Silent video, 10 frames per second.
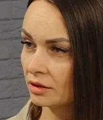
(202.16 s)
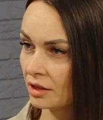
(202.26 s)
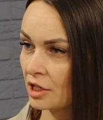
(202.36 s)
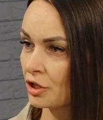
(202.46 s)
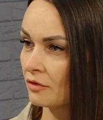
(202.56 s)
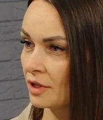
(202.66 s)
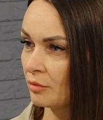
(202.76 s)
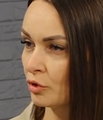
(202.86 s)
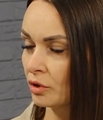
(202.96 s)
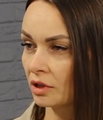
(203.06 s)
каждого
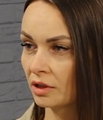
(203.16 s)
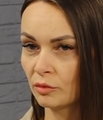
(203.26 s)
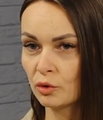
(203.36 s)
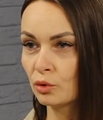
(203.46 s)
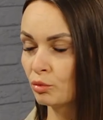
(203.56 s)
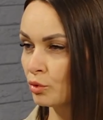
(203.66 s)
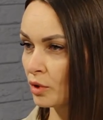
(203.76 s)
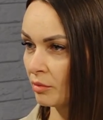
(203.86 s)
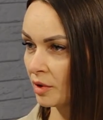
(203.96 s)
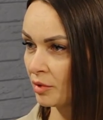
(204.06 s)
ребенка там,
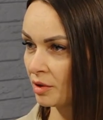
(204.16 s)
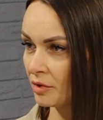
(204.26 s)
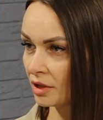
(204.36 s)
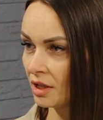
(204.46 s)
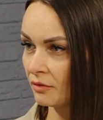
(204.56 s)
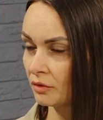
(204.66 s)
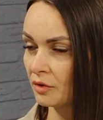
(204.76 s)
ноутбуком, например. Да? Вот вы